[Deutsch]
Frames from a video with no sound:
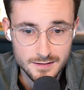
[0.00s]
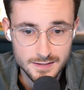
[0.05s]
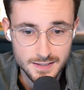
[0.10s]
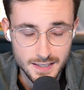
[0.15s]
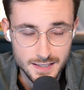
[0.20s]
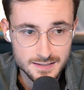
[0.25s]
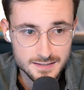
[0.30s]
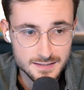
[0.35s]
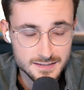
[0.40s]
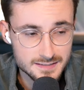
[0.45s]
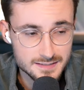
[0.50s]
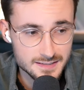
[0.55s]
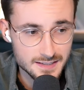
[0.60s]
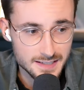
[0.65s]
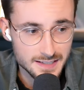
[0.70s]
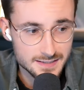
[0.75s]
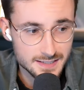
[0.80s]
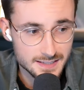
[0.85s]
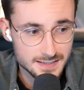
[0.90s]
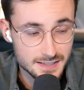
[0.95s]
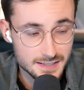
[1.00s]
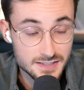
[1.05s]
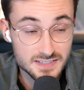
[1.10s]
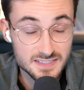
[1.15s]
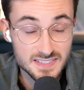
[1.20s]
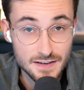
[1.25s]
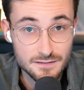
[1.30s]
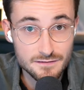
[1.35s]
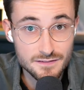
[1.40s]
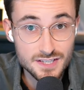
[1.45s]
Ja, das ist äh,
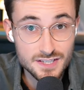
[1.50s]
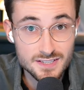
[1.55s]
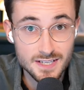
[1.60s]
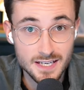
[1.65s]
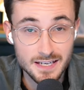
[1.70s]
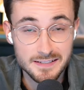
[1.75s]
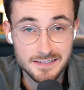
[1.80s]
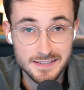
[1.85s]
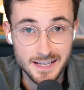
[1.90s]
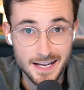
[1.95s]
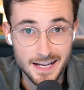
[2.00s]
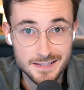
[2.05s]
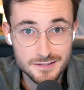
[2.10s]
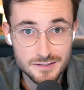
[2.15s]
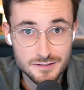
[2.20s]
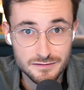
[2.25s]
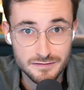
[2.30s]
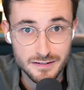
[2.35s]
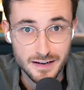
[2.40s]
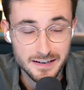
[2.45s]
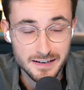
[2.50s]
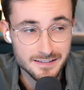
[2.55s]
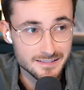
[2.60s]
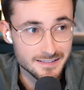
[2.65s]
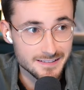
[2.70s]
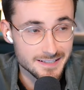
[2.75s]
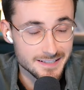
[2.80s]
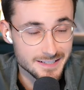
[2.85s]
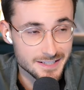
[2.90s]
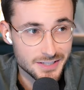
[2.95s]
tatsächlich sehr wichtig, da
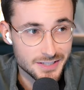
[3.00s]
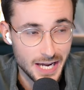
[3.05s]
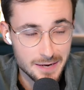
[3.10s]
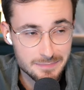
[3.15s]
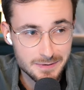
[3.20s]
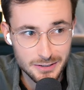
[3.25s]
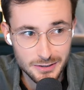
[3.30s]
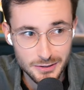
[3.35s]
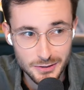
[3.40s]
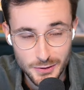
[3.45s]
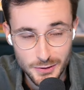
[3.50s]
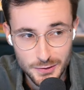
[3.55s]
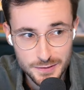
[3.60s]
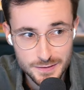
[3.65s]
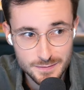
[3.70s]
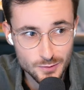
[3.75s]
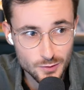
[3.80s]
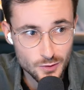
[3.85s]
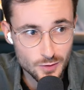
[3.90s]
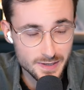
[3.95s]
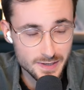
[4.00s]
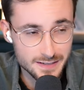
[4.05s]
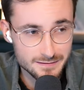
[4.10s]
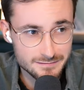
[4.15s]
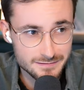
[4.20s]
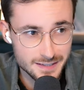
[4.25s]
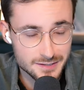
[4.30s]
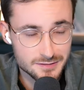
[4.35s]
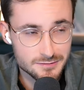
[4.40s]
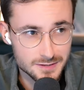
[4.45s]
anzufangen. Äh, ich schreibe gerade noch ein neues Buch über
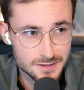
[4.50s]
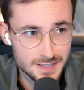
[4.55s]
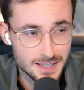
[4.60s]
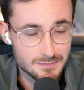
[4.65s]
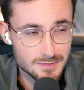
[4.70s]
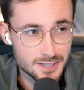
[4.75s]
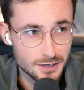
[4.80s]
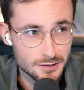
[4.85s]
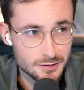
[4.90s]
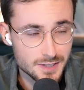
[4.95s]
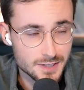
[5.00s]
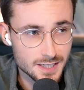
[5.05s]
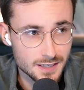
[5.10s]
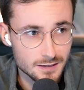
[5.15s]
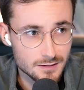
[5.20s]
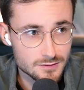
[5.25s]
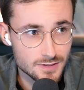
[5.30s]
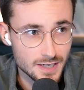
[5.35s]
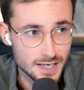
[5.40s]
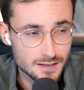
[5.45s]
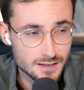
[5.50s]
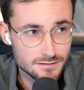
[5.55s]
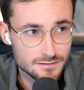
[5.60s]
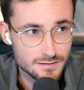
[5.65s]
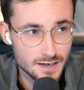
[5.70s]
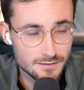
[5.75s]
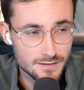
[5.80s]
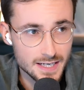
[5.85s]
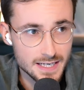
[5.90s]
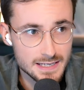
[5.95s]
Inflation, da habe ich auch genauso
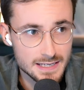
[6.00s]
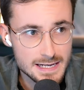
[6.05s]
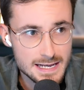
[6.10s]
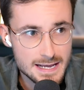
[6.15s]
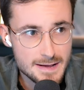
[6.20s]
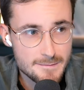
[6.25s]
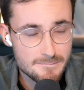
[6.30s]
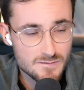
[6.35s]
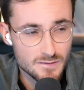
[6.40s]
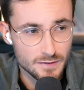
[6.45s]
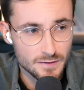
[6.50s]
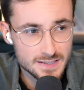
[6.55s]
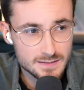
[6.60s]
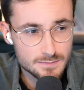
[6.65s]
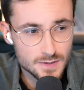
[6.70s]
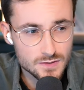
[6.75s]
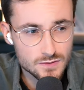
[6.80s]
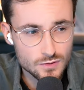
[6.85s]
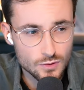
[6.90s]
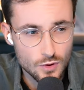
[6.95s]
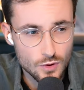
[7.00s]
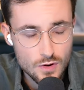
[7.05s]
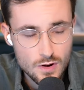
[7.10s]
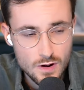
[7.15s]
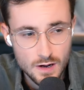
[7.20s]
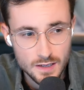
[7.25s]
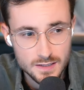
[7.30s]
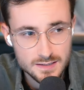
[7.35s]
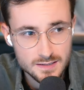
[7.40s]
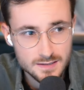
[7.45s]
angefangen, weil was man so
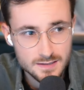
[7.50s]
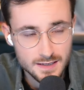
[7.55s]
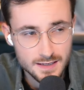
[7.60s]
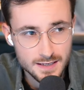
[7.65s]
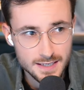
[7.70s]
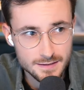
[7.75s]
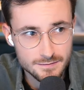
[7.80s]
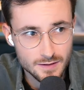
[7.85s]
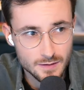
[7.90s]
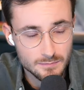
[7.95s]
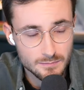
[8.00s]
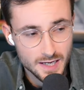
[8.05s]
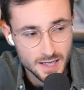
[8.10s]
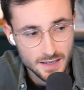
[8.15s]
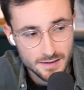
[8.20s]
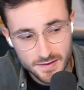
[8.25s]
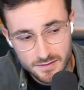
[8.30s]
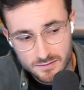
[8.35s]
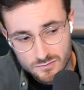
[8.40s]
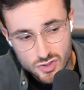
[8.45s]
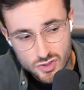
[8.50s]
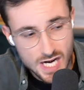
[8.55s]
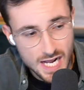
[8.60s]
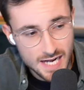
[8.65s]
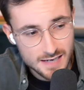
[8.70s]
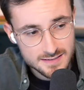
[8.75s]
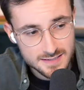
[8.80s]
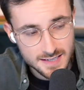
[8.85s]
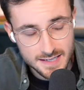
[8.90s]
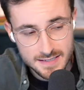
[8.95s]
hört, äh, wenn man
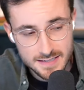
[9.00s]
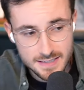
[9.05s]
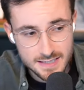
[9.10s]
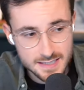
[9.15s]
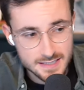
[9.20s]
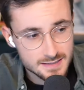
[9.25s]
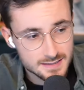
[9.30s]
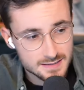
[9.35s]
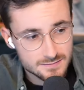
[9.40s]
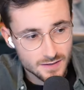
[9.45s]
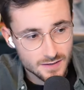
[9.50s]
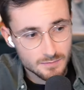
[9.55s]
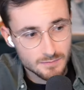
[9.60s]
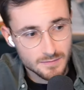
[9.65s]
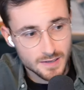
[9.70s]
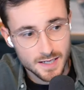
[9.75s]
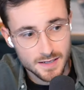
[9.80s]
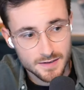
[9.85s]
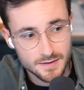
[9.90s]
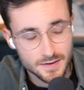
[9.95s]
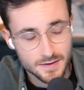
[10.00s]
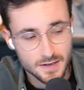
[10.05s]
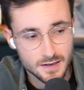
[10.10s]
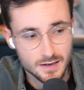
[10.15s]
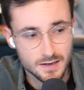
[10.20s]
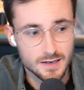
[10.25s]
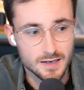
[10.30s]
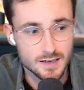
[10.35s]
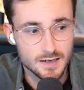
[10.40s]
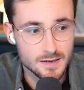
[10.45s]
Schlagzeilen liest, wenn man
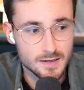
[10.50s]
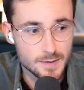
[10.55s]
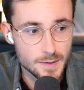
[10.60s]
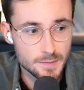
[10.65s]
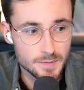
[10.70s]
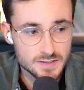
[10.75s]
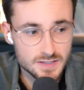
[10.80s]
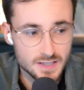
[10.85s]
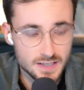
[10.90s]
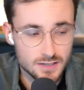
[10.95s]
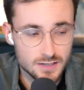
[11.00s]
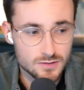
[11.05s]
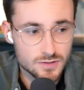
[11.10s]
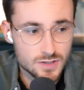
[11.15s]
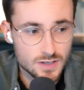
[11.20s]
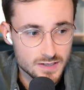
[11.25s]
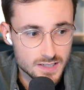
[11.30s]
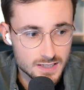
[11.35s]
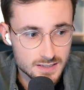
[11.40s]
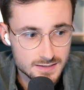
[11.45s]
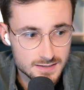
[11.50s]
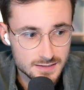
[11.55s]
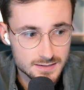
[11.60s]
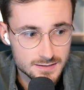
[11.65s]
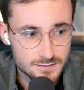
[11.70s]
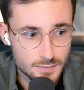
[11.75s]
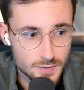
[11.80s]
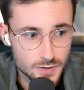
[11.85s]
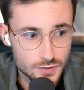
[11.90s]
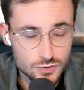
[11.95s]
äh, im Internet unterwegs
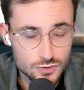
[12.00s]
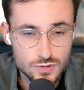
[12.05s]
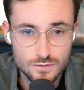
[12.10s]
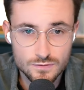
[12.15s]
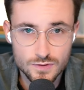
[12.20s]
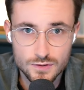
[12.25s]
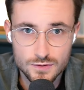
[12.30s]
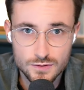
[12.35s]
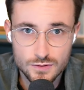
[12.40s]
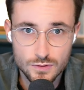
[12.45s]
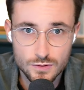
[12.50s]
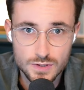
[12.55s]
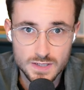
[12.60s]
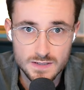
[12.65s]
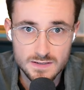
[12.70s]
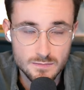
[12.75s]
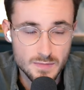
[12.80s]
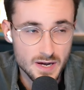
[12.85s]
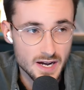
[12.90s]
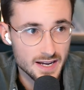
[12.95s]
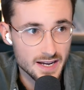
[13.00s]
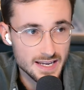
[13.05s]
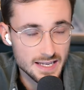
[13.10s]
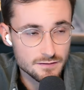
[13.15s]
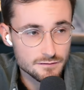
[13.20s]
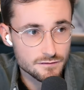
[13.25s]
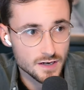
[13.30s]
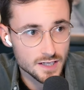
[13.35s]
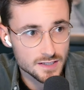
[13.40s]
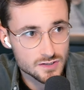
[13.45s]
ist, wenn man YouTube-Videos guckt, ist immer
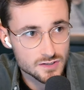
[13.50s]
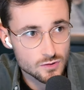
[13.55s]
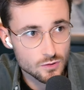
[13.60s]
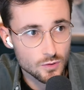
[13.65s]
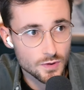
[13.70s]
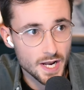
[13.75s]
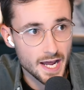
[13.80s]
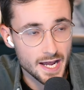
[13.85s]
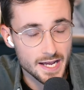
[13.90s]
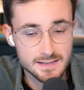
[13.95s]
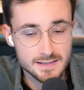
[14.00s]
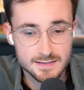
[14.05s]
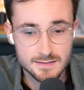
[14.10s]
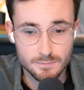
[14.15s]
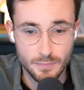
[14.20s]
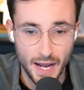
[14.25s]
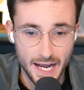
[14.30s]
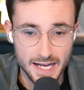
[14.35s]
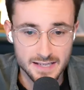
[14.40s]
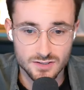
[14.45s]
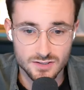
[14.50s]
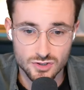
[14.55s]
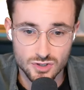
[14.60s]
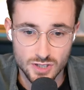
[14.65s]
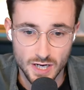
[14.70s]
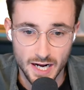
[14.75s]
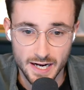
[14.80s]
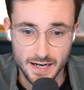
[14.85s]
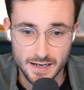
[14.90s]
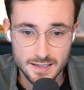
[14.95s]
Inflation heißt Preise
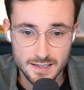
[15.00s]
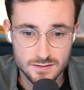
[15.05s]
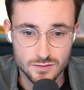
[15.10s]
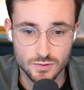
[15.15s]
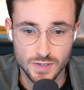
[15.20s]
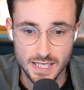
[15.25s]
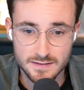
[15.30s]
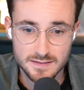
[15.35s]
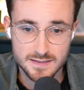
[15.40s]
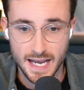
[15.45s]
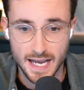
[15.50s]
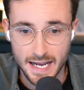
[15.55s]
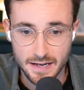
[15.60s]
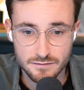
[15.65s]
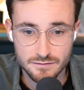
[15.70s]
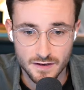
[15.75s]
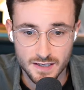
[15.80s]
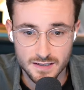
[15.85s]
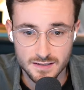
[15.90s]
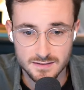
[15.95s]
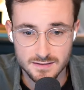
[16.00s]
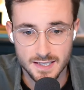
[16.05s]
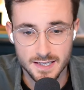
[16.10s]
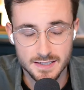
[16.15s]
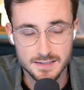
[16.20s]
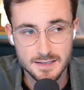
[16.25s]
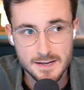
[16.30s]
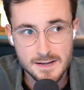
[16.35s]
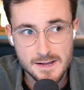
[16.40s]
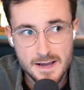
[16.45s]
steigen, ja, so ganz einfach
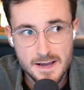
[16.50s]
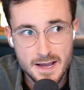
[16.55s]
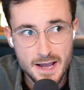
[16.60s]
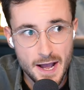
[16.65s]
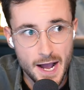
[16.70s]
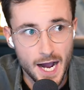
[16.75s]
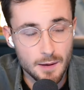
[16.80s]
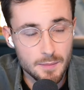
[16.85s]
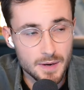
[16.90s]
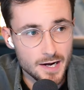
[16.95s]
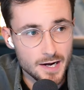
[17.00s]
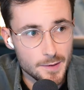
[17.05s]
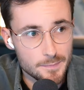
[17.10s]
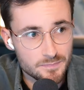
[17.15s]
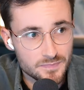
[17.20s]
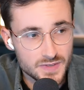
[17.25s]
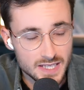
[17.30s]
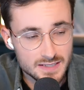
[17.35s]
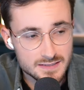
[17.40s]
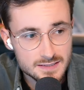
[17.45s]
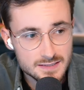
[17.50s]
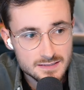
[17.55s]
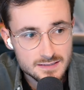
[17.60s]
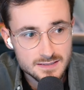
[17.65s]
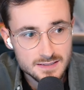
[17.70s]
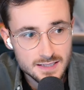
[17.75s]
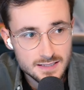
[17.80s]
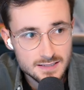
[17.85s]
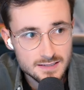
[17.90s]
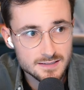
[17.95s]
gesagt. Aber das ist
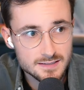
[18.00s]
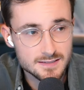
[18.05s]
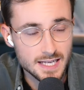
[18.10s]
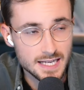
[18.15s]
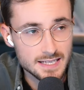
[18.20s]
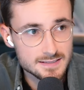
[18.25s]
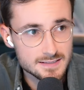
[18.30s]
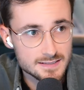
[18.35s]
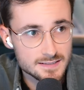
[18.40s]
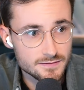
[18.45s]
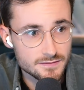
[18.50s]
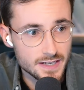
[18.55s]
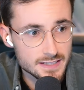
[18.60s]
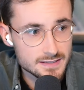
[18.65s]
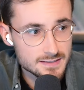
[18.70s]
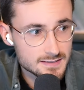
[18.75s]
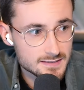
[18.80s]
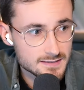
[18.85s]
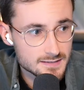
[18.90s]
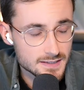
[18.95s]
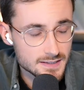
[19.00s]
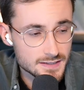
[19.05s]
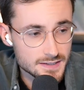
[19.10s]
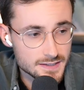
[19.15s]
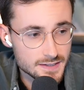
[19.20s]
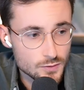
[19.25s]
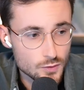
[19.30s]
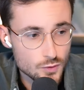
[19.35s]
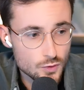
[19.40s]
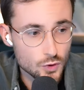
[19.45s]
nicht das, was
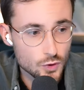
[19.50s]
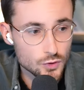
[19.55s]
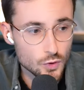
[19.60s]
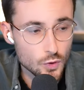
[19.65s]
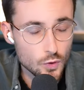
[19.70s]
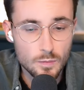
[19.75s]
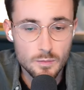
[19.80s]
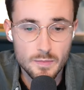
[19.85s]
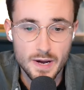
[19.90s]
äh, Ökonomen